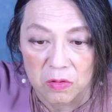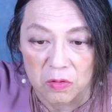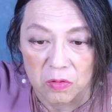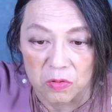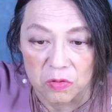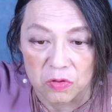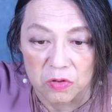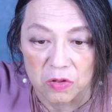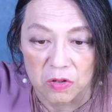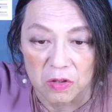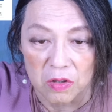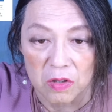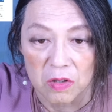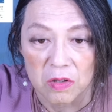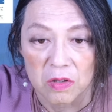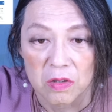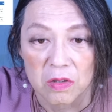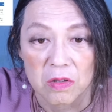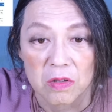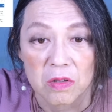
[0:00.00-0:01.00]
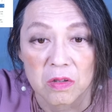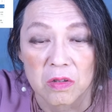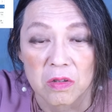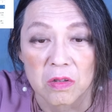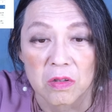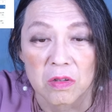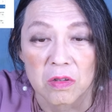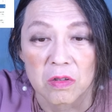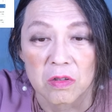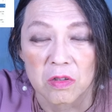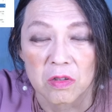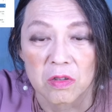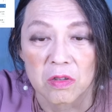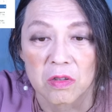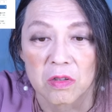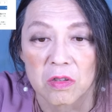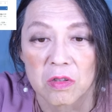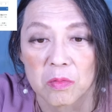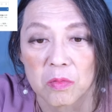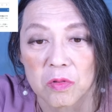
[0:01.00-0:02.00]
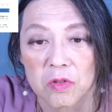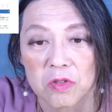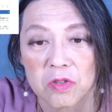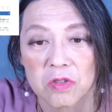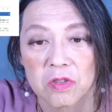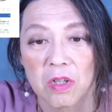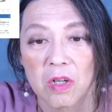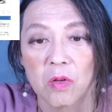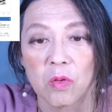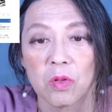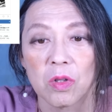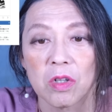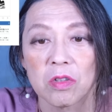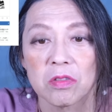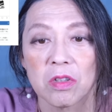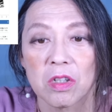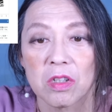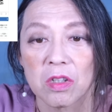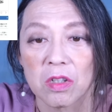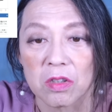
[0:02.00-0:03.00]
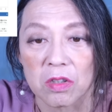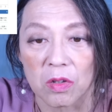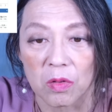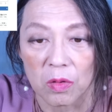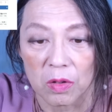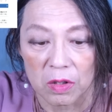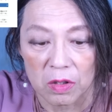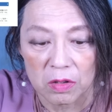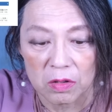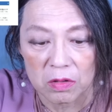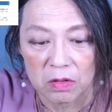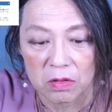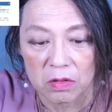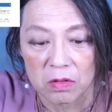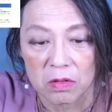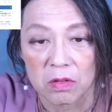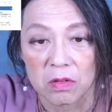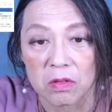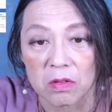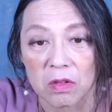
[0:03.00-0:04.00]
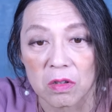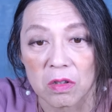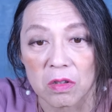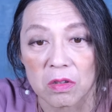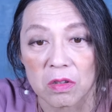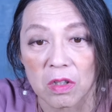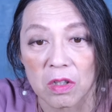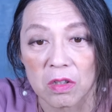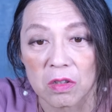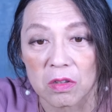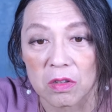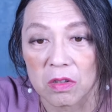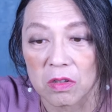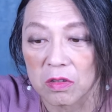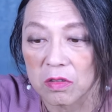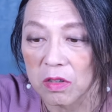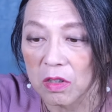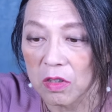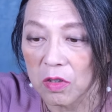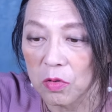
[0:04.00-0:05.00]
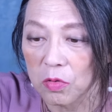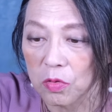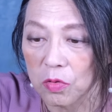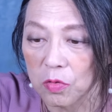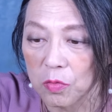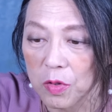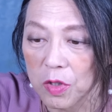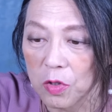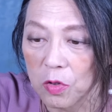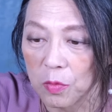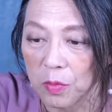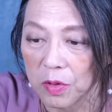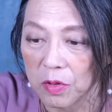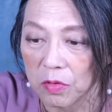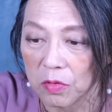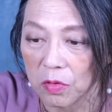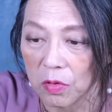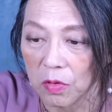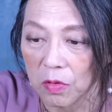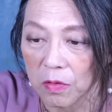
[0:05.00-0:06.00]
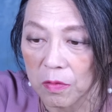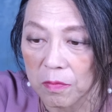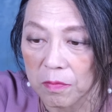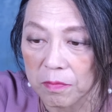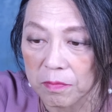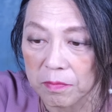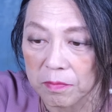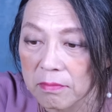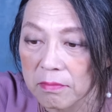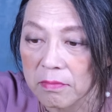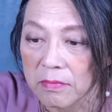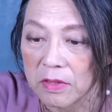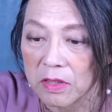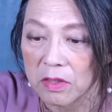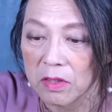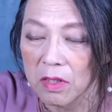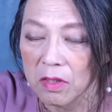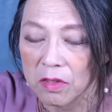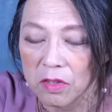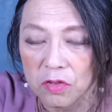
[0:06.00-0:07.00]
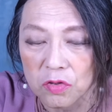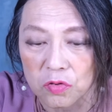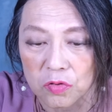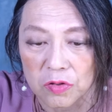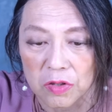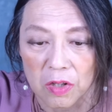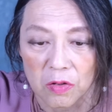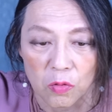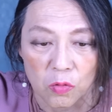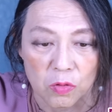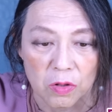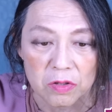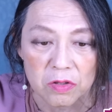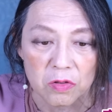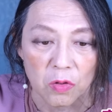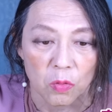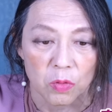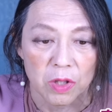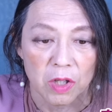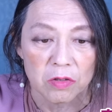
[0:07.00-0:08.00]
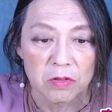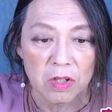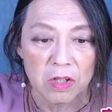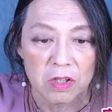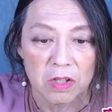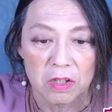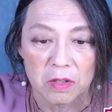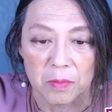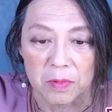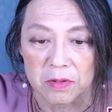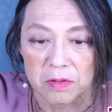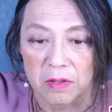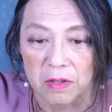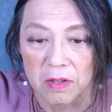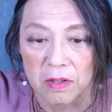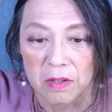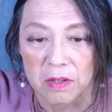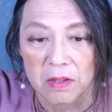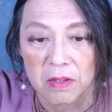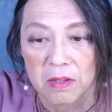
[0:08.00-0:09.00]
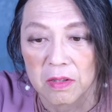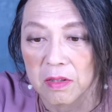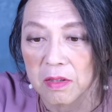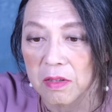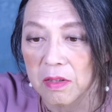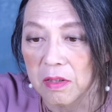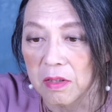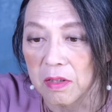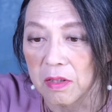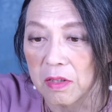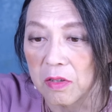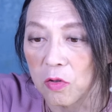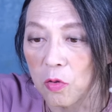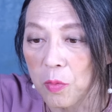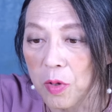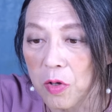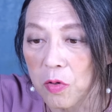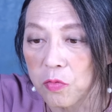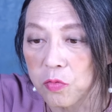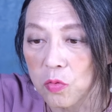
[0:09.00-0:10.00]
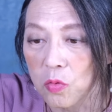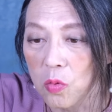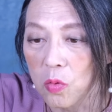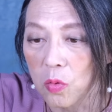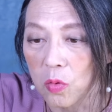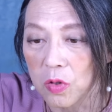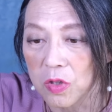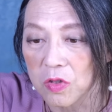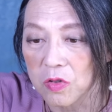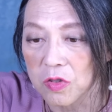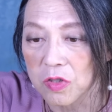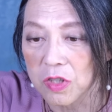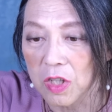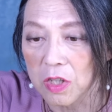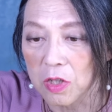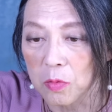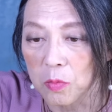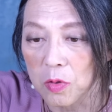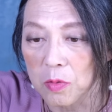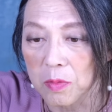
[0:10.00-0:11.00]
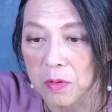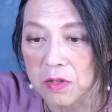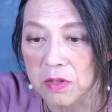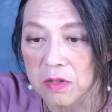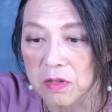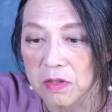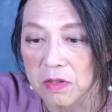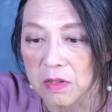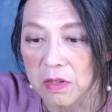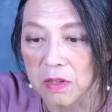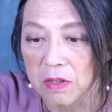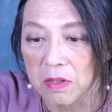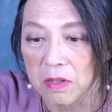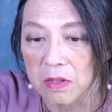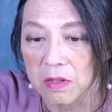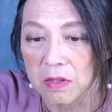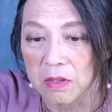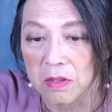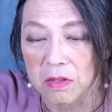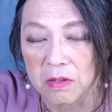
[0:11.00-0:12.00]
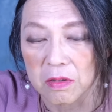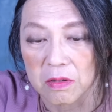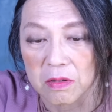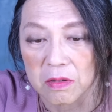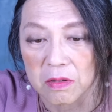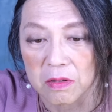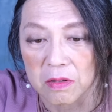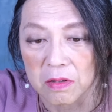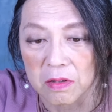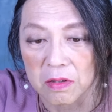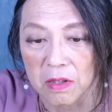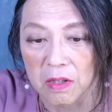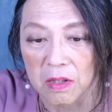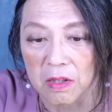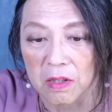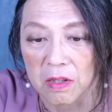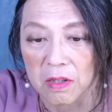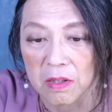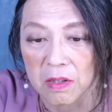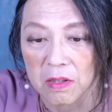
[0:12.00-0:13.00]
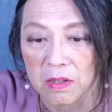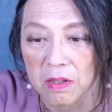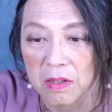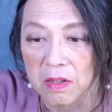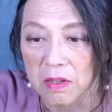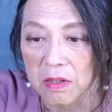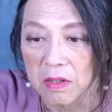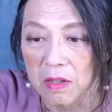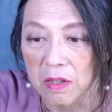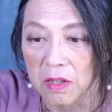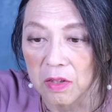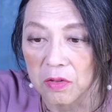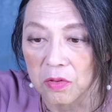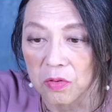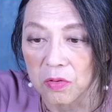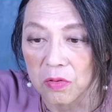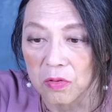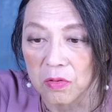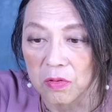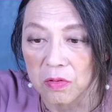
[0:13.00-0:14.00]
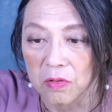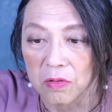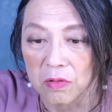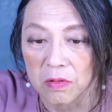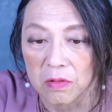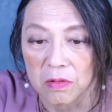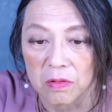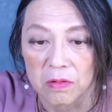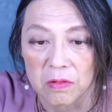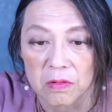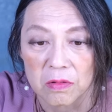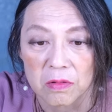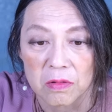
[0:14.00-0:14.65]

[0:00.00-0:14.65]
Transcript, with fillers: こっちでな。でも石井さんお亡くなりになったのかななんかなん先ほどのウィキを見ると、2022年6月にお亡くなりになってますね。えー、ご冥福をお祈りしたいと思います。えー、で、あのー、